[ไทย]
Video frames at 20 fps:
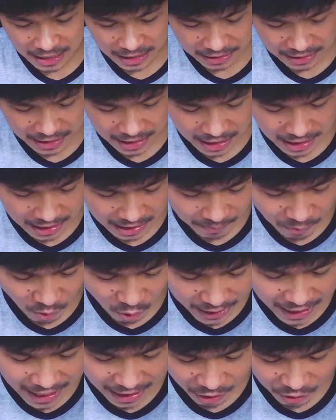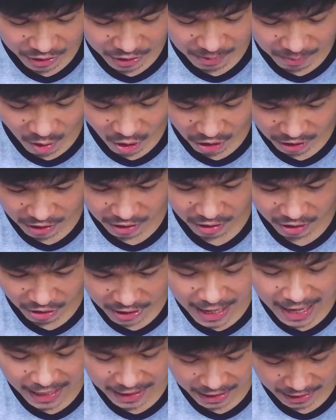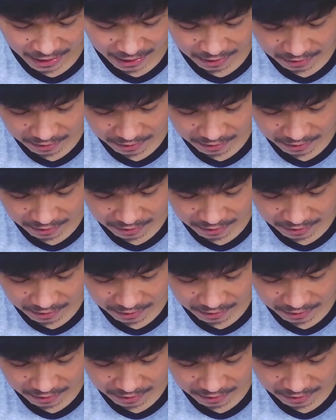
ถ้าผลงานเราดีพอเดี๋ยวก็ได้เอง